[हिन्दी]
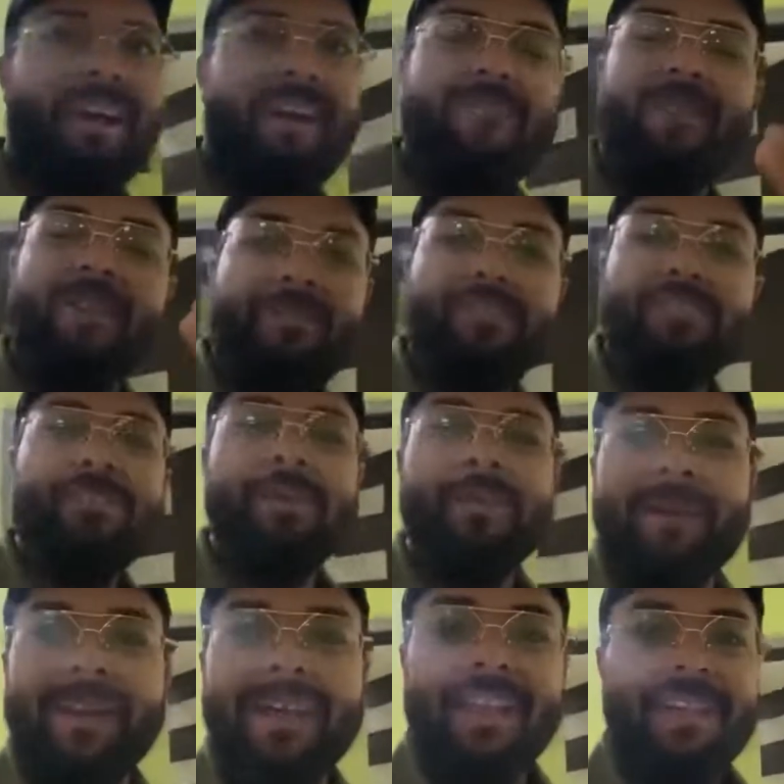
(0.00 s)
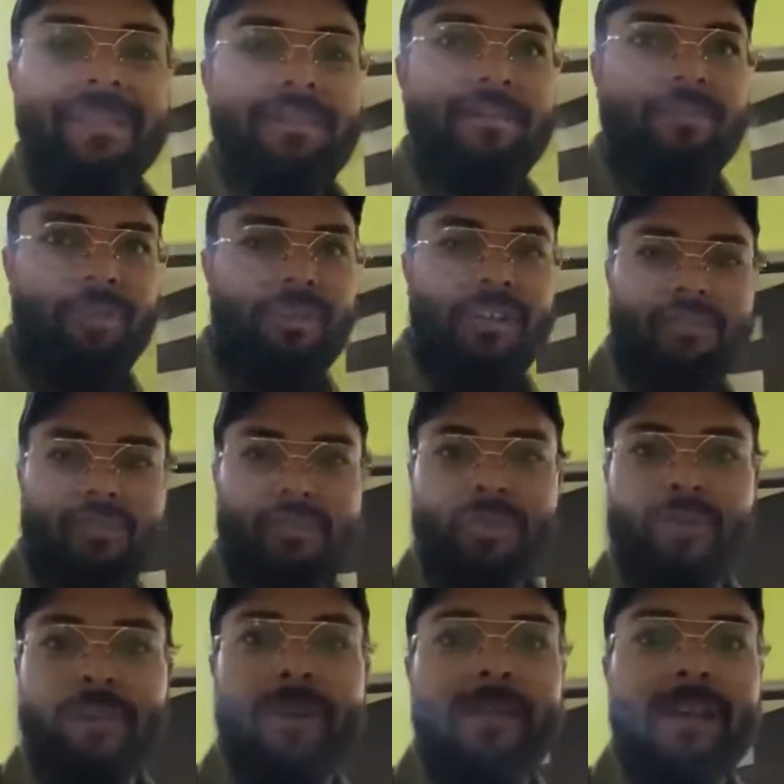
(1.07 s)
आप लोग वीडियो में बने रहे अभी हम लोग का शूट
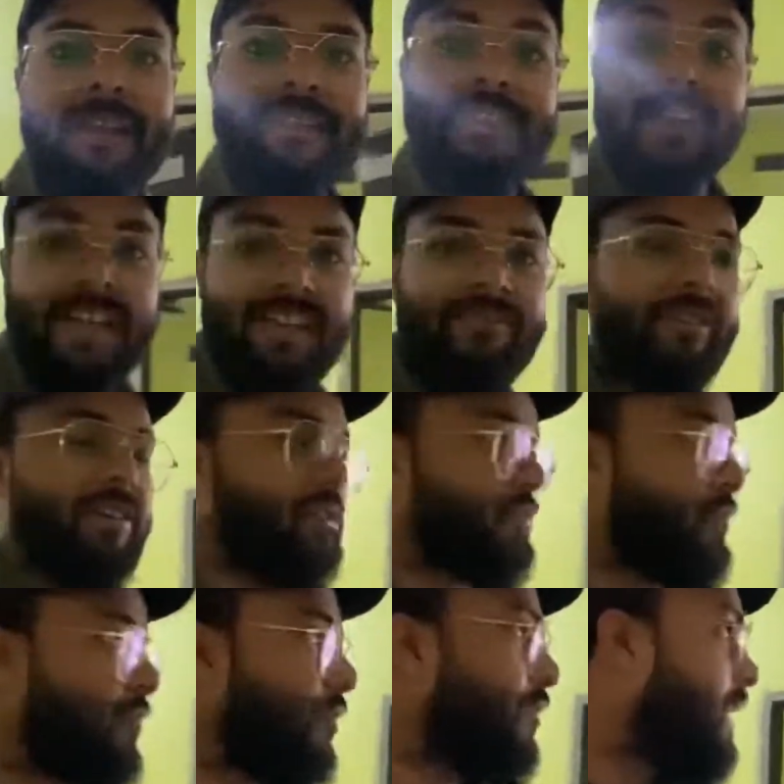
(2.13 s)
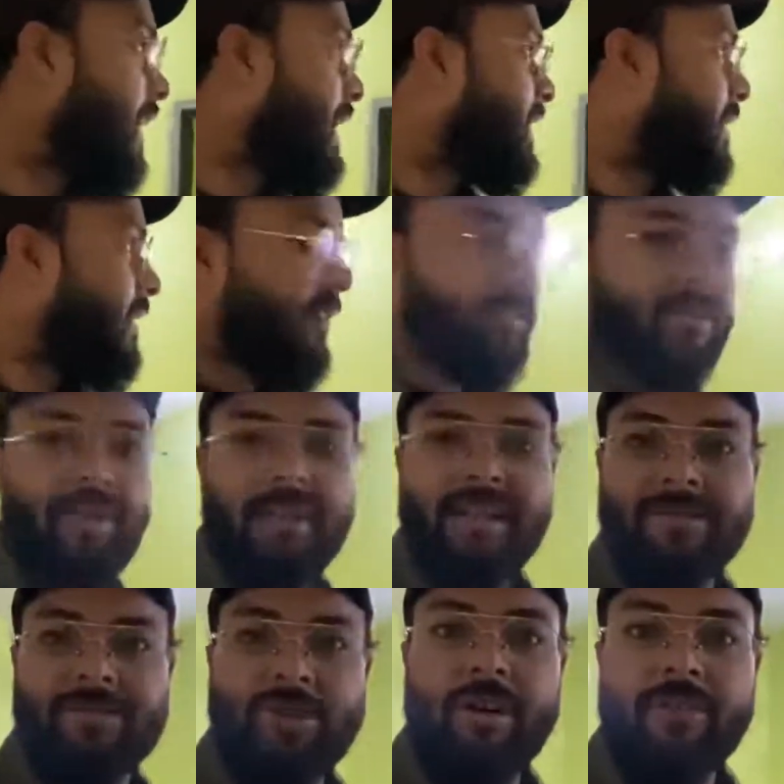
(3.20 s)
होने वाला है सेकेंड वीडियो शूट हो रहा है शॉर्ट
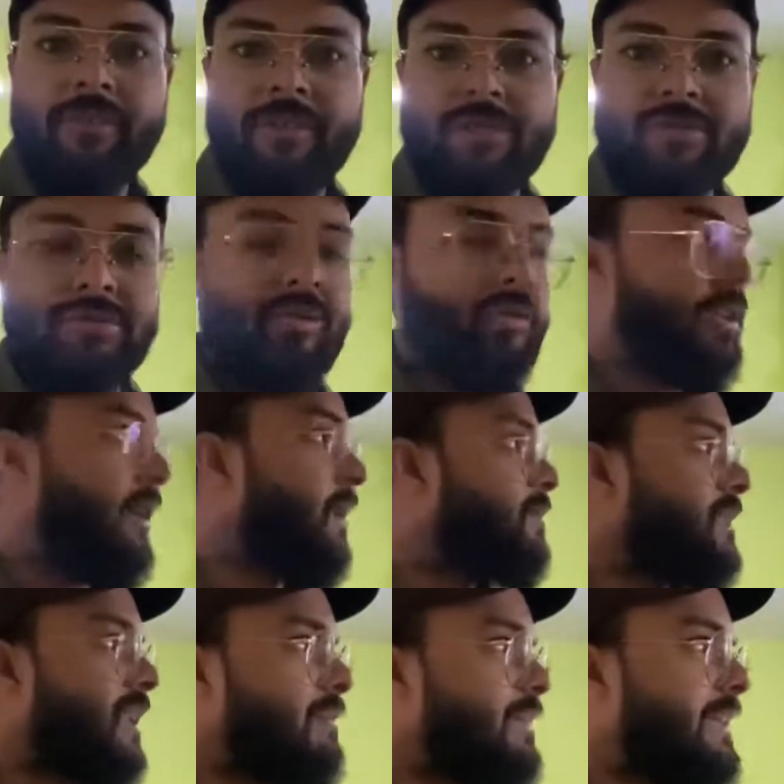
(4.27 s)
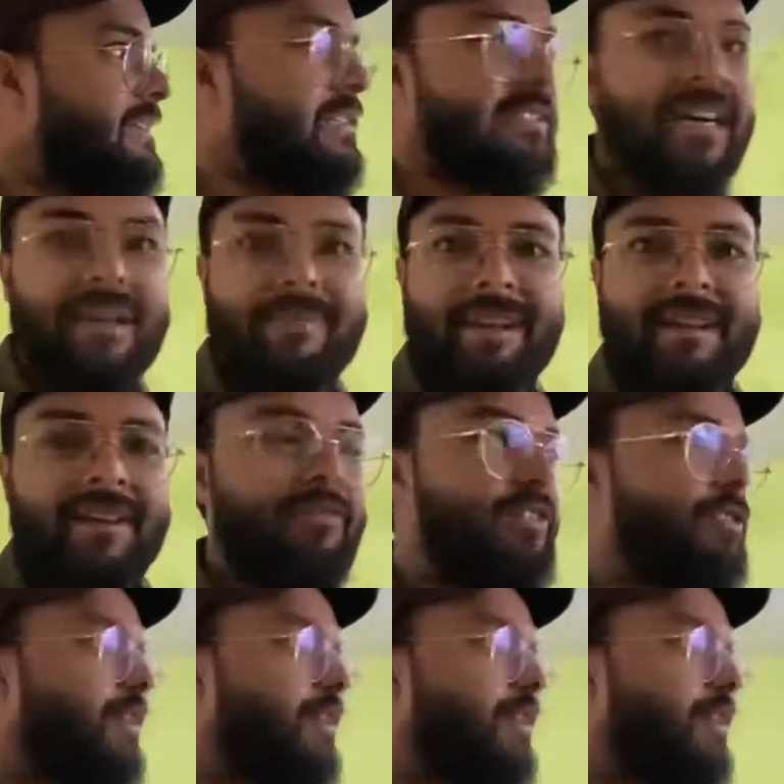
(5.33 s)
का शॉर्ट वीडियो शूट होता है कम से कम तीन से चार मिनट का वीडियो